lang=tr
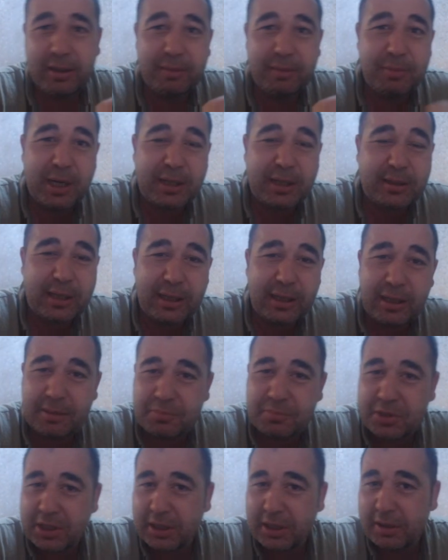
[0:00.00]
bakkal
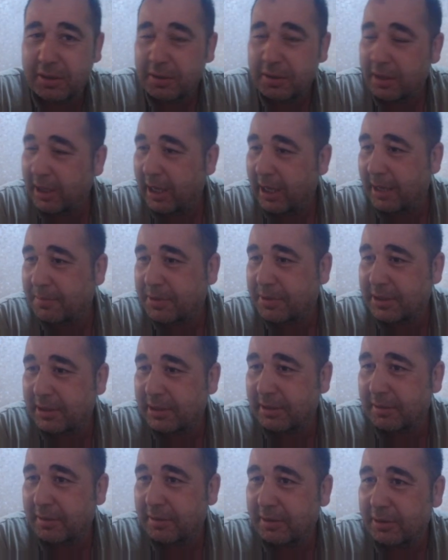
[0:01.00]
amca
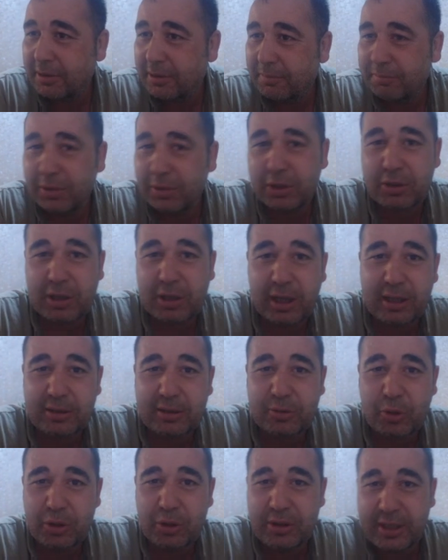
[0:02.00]
hepsi bir alt
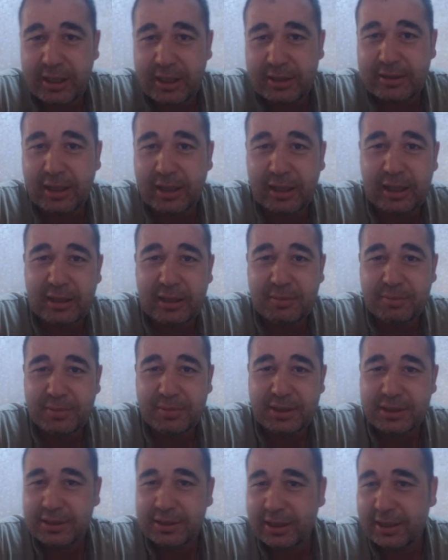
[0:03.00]
altcoin'lere dalalım mı
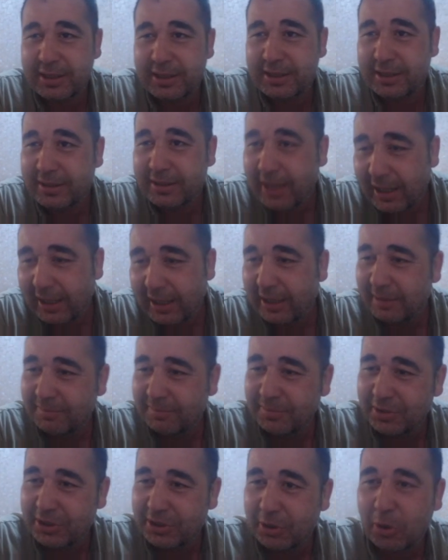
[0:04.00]
diyecek. İşte dalalım
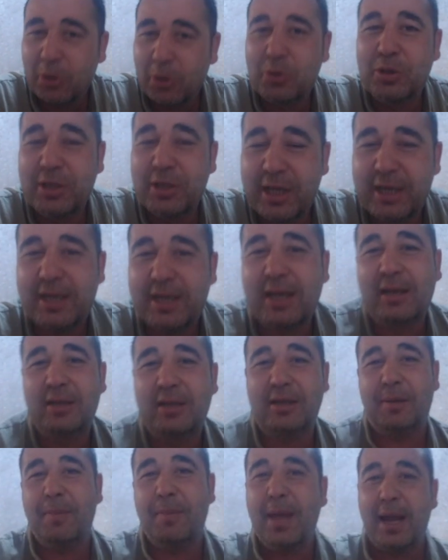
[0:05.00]
diyecek. O günler yakında.
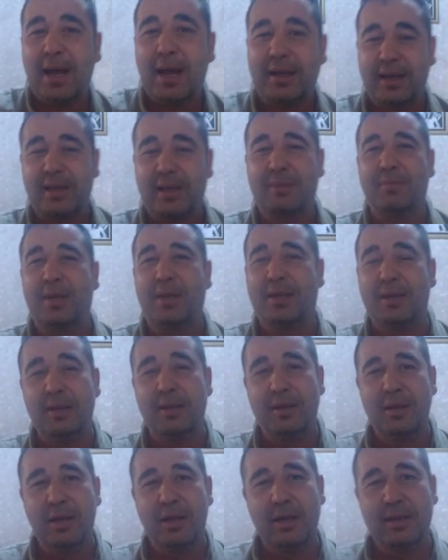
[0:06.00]
Merak etmeyin.
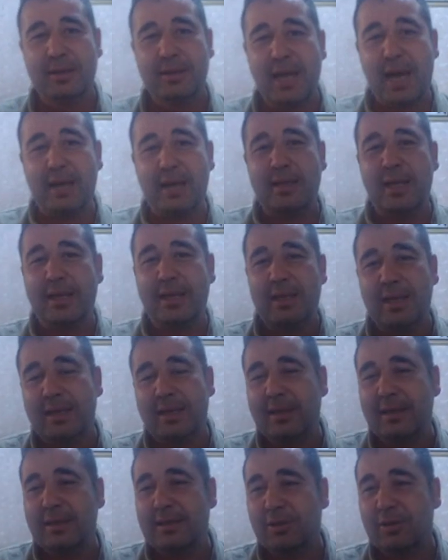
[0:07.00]
Nereden
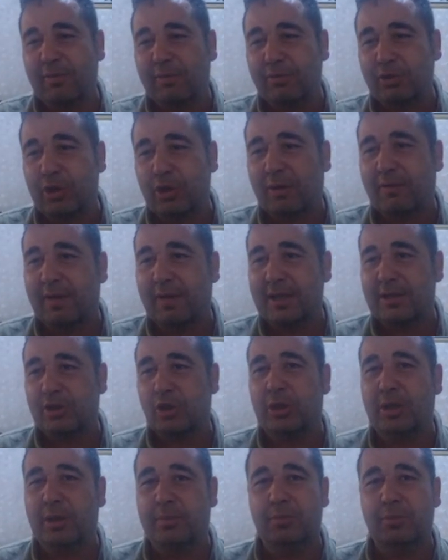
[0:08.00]
girdiğimizin çok fazla
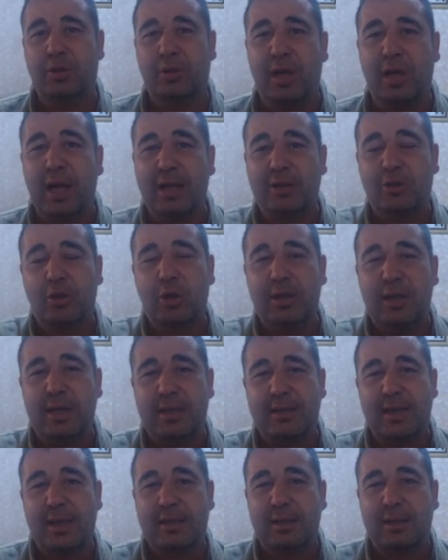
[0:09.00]
önemi yok. alt Altcoin'ler
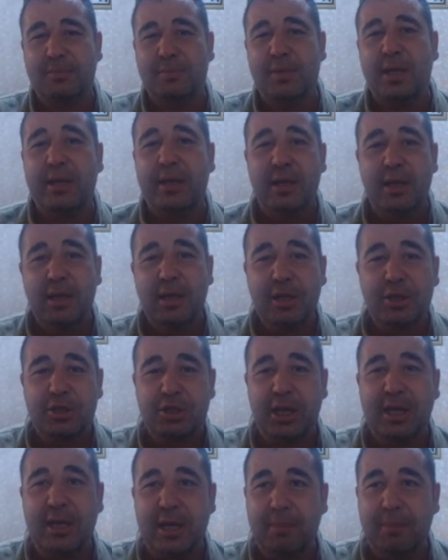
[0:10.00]
zaten bir
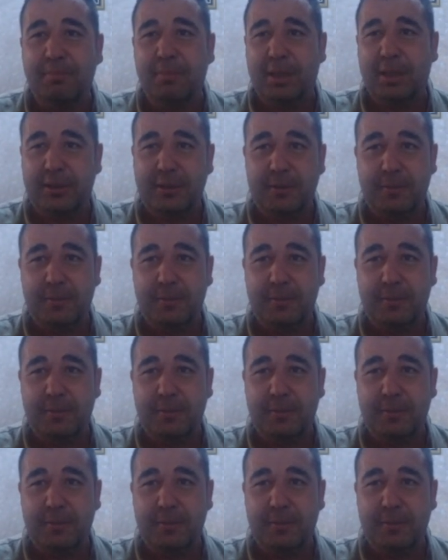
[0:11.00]
şey yapmadı.